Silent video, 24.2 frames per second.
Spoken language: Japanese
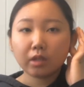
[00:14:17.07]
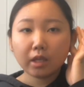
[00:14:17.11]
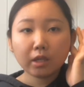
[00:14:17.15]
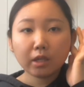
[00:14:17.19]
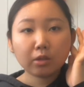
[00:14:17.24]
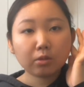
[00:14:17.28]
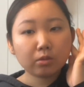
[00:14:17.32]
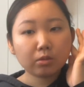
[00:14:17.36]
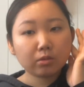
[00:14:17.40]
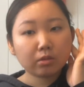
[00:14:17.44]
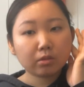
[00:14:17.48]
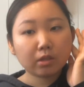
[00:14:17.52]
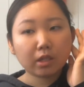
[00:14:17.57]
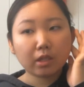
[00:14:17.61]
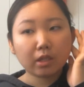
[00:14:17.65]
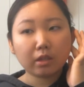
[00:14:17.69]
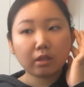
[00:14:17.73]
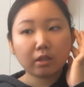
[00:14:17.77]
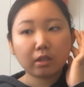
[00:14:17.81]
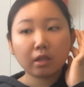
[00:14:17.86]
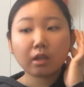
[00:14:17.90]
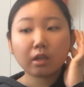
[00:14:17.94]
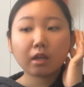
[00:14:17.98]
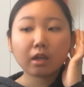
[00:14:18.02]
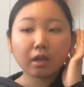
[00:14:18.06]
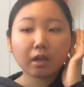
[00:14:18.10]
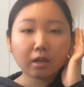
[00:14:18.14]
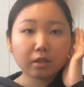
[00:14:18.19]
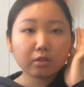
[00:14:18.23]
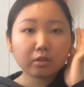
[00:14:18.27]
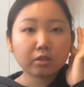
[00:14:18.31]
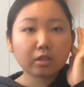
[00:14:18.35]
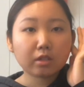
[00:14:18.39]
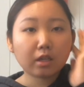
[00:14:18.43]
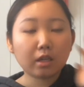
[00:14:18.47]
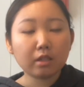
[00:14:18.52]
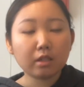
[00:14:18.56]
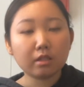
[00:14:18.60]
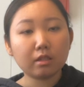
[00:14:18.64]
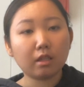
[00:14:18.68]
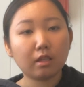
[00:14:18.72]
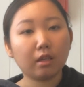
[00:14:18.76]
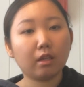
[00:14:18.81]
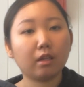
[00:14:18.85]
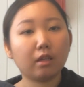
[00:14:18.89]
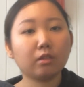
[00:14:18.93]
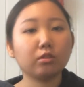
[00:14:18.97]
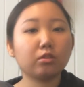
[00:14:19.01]
エコの観点から使い捨て
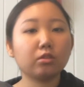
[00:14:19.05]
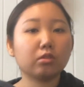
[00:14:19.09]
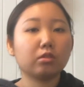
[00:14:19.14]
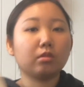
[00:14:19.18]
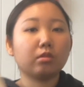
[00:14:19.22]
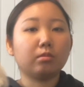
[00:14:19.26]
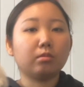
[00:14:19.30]
減らそうと